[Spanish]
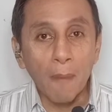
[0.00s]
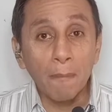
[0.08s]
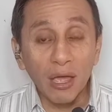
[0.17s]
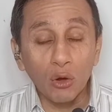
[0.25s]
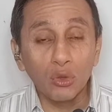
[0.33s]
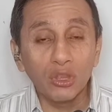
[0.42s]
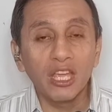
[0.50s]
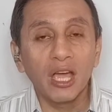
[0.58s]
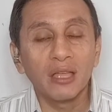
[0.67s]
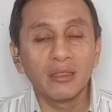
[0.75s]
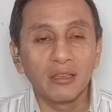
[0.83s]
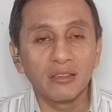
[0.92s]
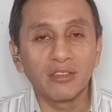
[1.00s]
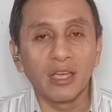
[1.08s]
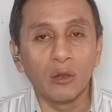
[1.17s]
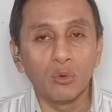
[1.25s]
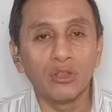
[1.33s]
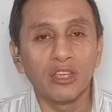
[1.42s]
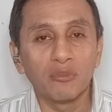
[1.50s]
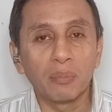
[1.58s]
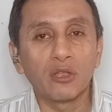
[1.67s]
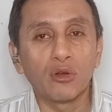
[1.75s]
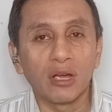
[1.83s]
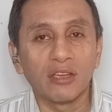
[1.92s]
Pero un día antes, el lunes,
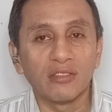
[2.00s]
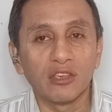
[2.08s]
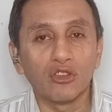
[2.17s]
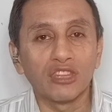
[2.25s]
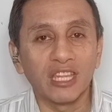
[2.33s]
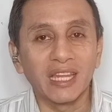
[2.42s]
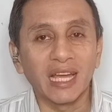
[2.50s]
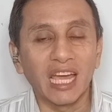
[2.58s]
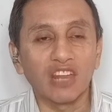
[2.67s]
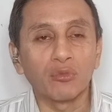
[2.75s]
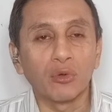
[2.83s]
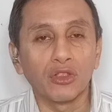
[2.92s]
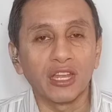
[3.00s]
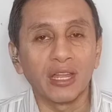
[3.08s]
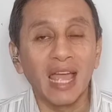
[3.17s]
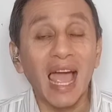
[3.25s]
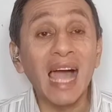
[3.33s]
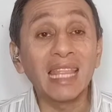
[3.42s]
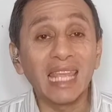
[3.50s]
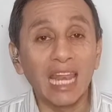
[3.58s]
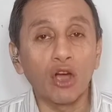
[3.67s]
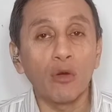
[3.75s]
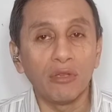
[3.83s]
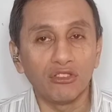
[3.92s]
Pedro Castillo tendrá que responder ante
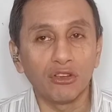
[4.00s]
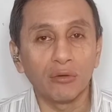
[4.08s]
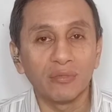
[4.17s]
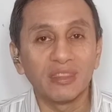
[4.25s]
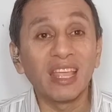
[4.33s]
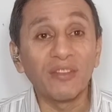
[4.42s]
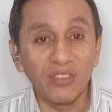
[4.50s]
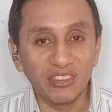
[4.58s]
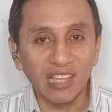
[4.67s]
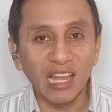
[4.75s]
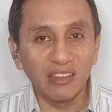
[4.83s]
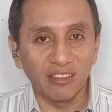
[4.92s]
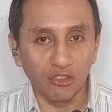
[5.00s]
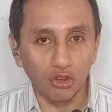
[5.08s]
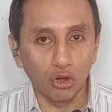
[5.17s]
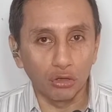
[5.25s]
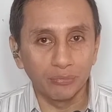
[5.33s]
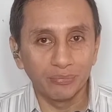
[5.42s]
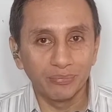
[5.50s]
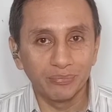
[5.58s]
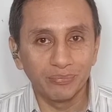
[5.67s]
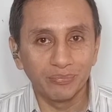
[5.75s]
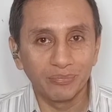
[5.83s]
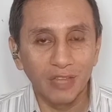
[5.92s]
la Comisión de Fiscalización.
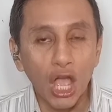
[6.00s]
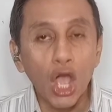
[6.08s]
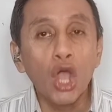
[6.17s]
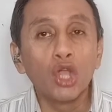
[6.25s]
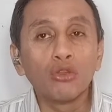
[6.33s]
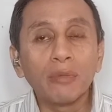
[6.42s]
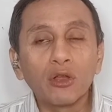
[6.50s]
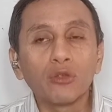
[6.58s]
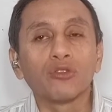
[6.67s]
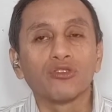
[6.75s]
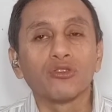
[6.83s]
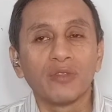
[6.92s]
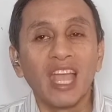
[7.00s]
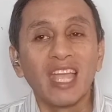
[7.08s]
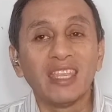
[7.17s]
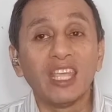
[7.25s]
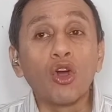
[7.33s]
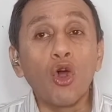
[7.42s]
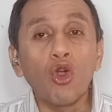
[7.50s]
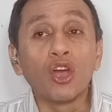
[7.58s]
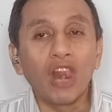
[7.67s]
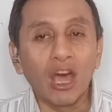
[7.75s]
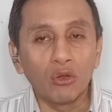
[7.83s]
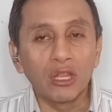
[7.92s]
Número 2. Llegó
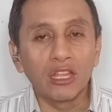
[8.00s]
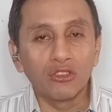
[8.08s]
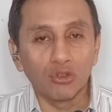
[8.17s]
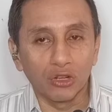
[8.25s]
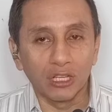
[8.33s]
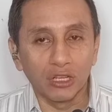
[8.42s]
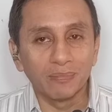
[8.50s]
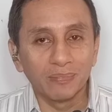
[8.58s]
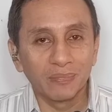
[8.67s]
la onda de choque.